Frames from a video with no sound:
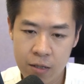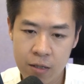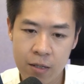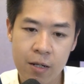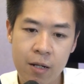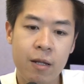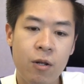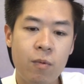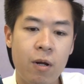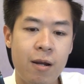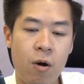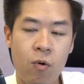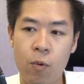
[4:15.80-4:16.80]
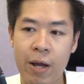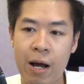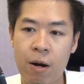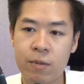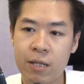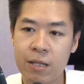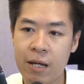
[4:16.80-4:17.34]
Thì lúc đầu phải
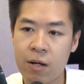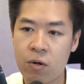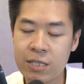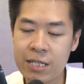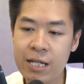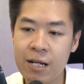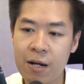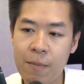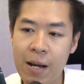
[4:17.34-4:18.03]
học thì thầy có xin các